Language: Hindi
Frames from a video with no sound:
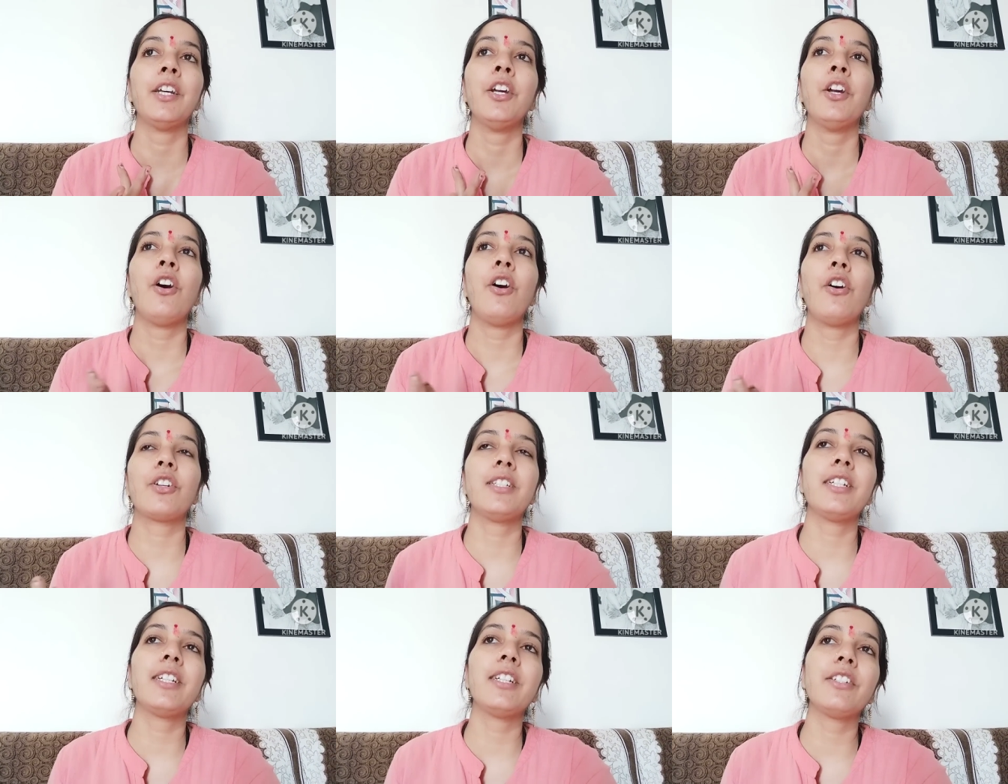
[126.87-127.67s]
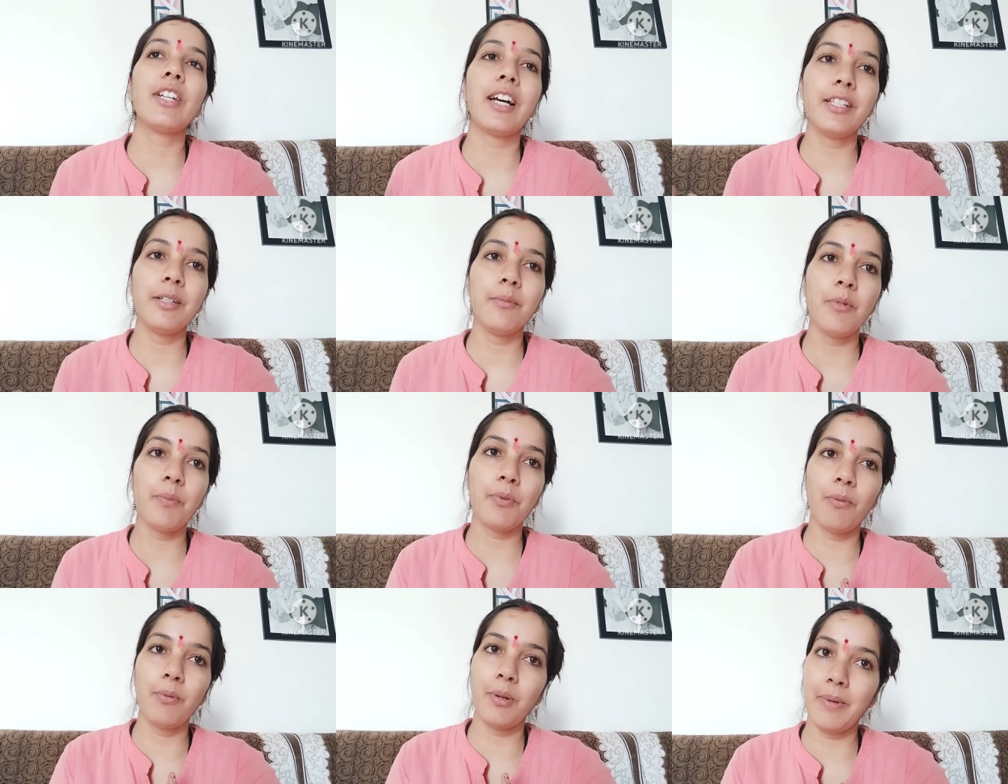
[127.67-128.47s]
और किसी की शादी में
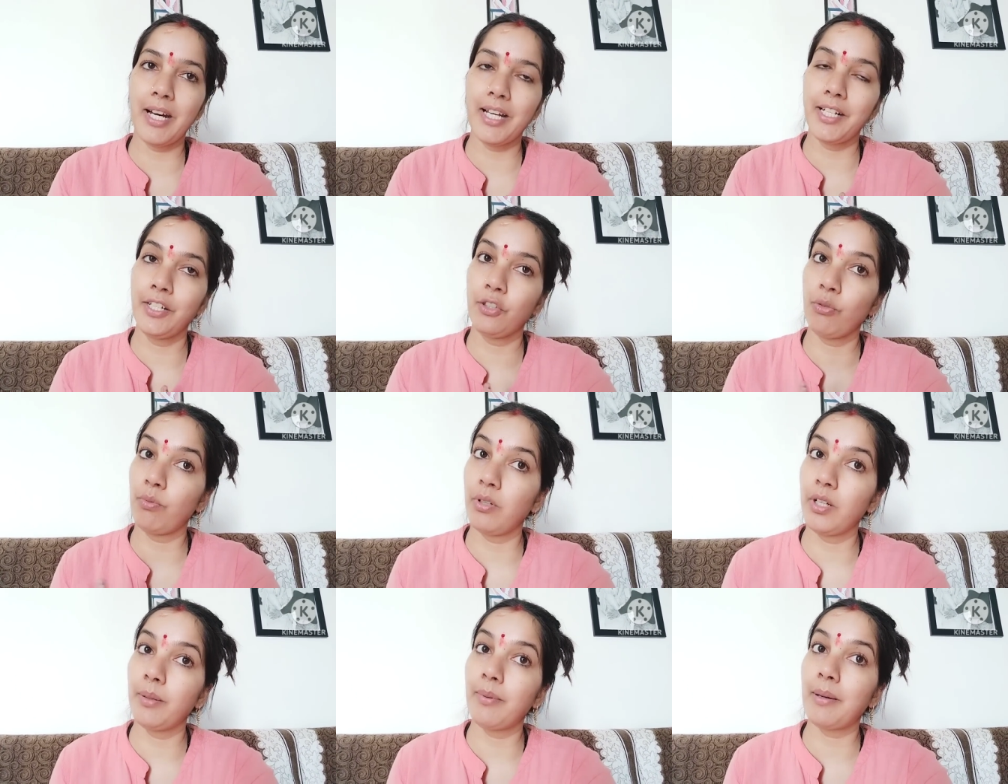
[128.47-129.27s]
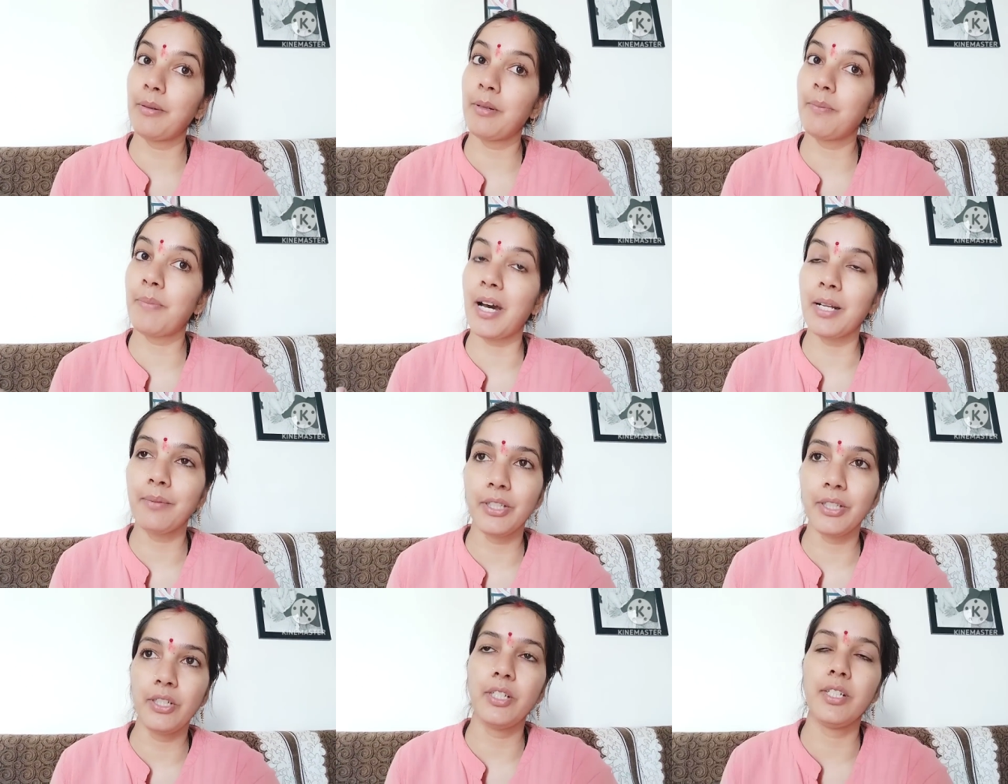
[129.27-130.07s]
प्रॉब्लम आ रही है तो भोले बाबा पार्वती
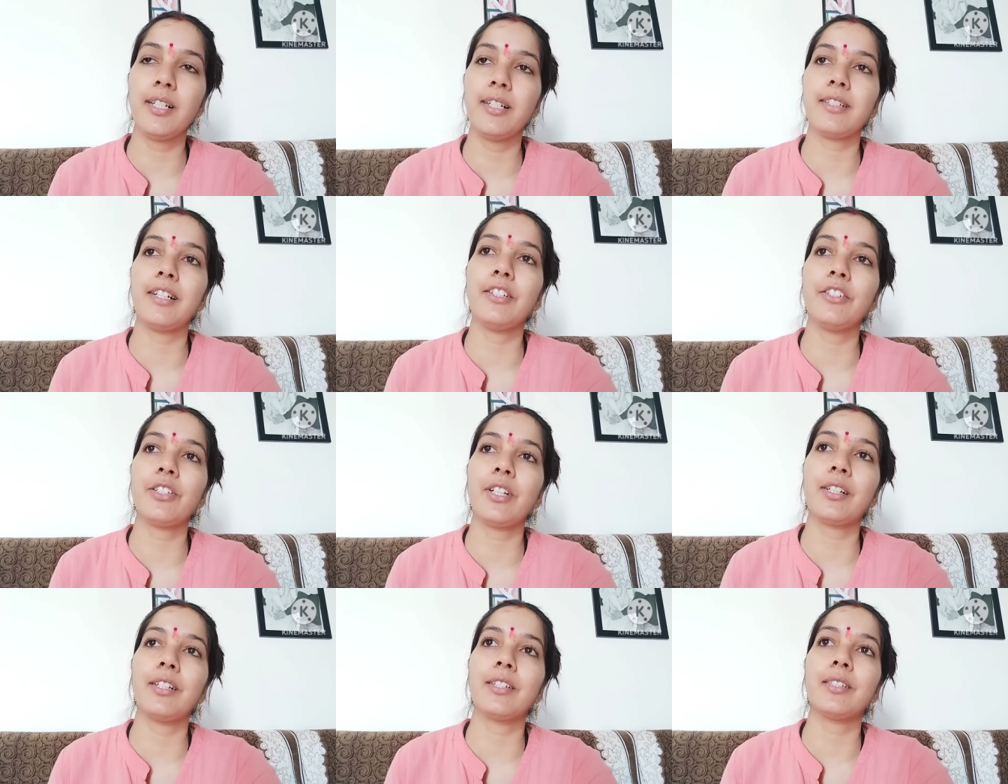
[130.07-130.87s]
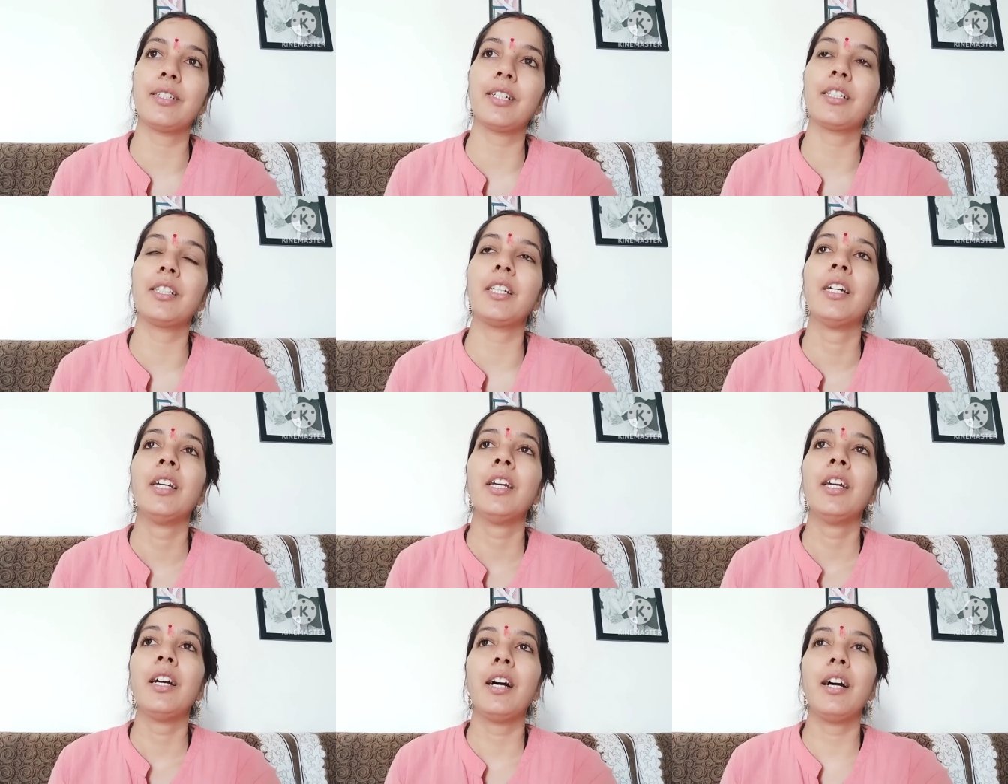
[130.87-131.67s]
जी का चालीसा कर सकते हैं
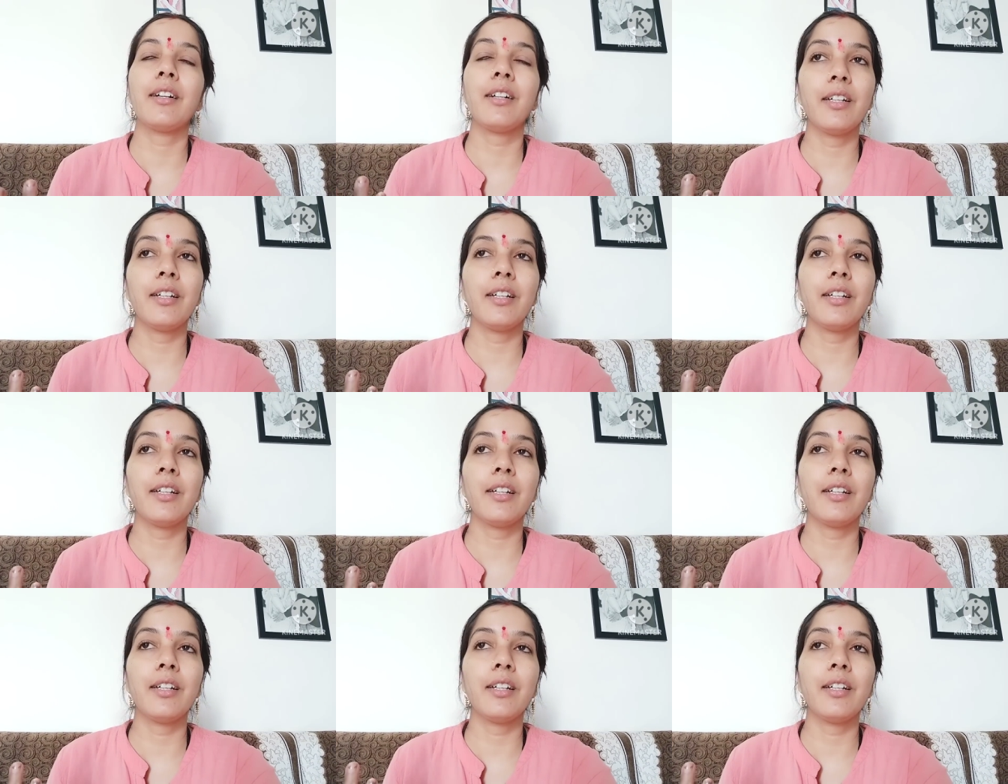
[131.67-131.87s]
अगर